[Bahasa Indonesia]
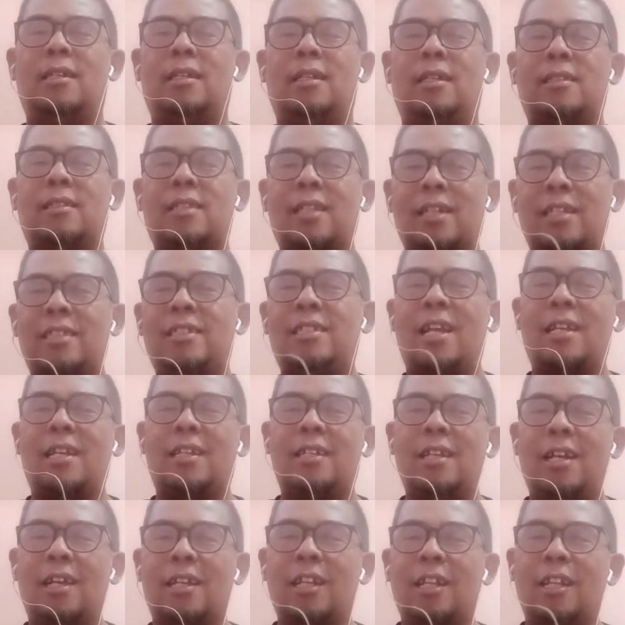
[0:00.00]

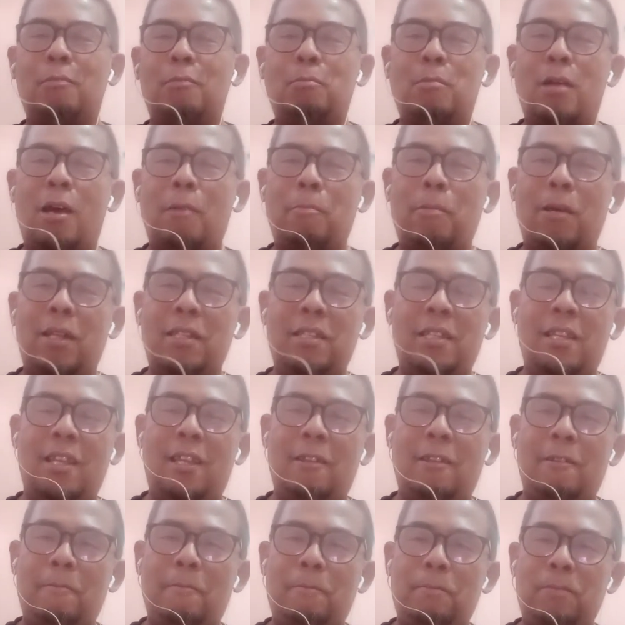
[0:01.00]
terjaga kelembapannya
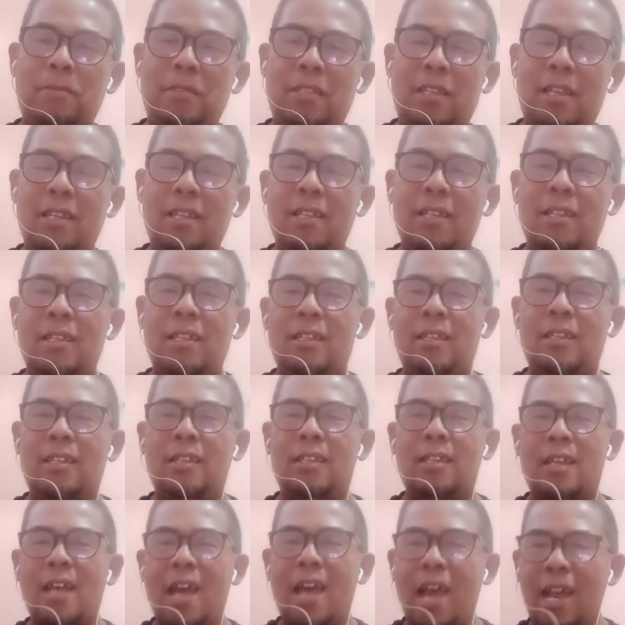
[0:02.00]
ya
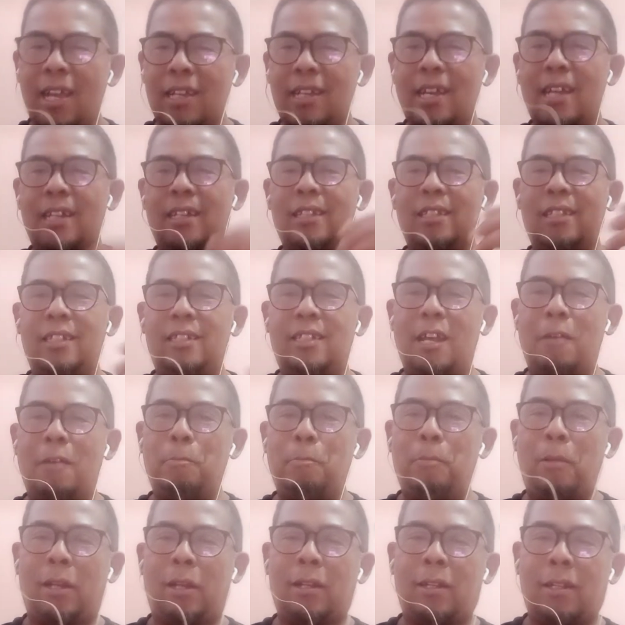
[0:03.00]
akar
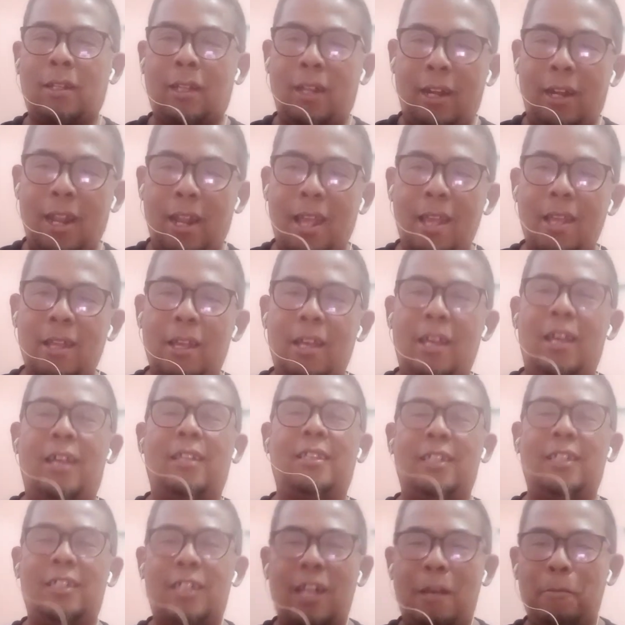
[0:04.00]
tidak pernah
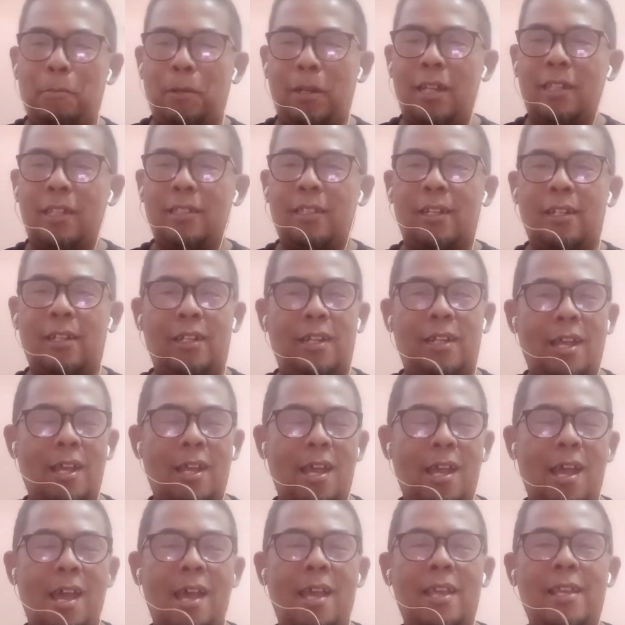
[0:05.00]
eh, tidak pernah
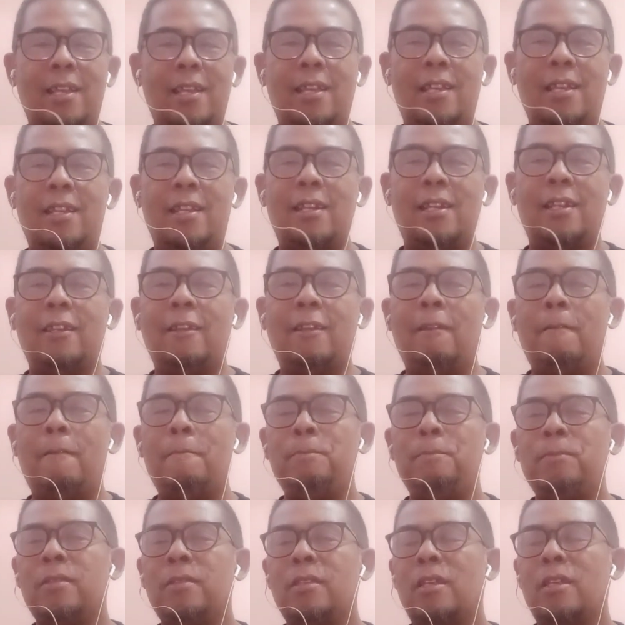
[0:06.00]
tergenang air
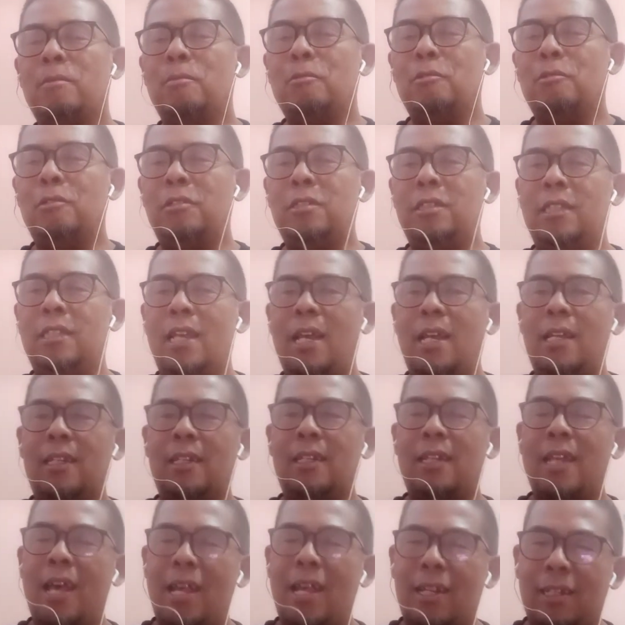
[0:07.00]

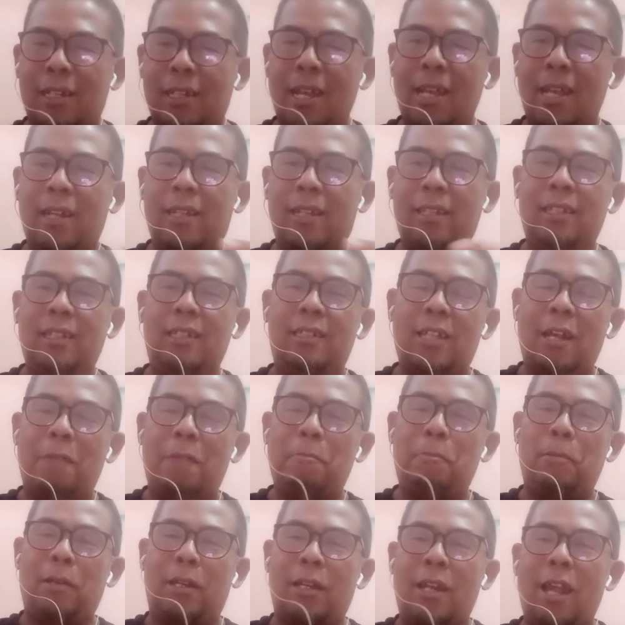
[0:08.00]
kemudian akar
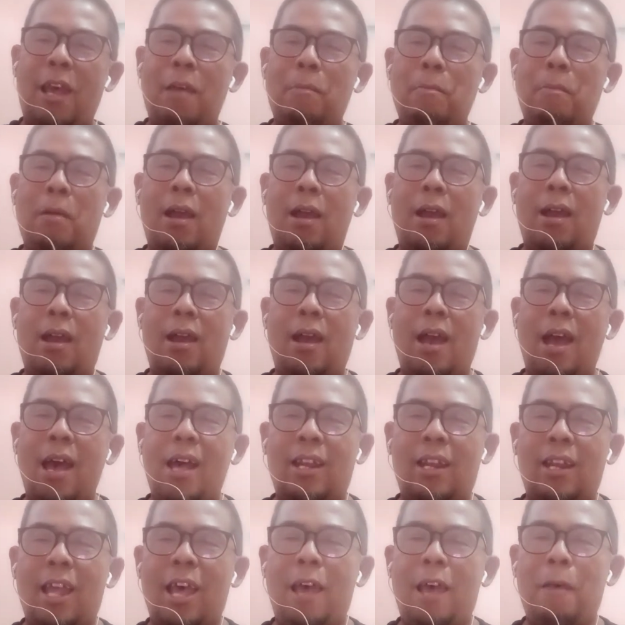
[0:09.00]
tidak pernah
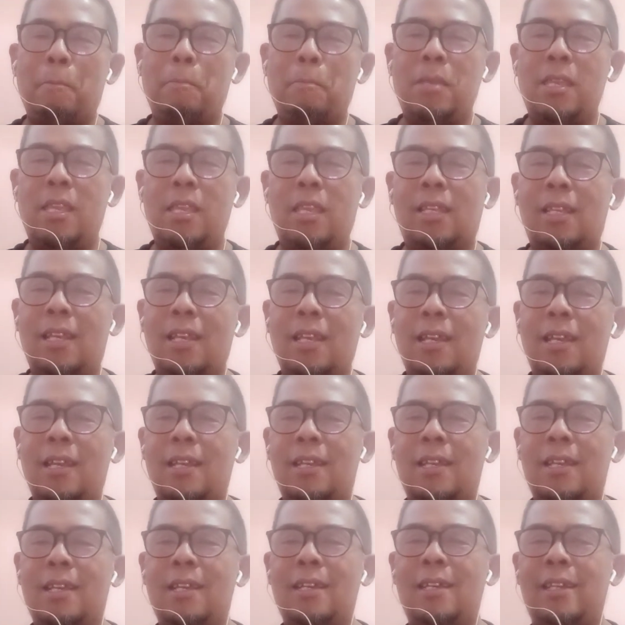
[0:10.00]
mengalami
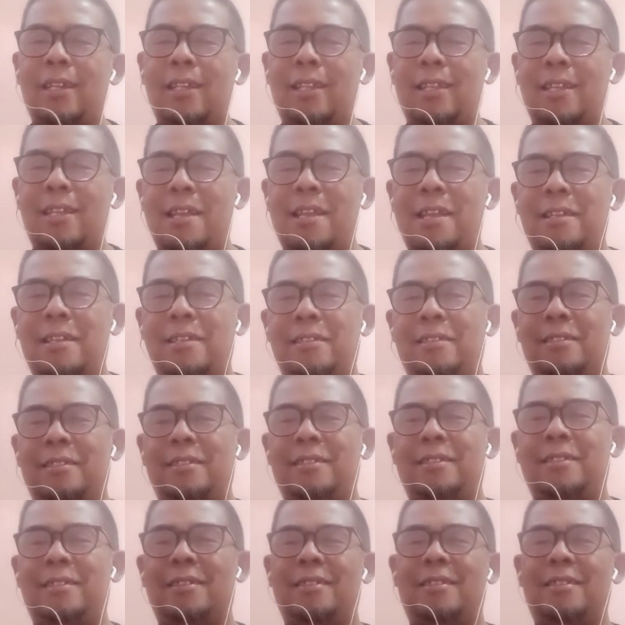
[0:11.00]
kekeringan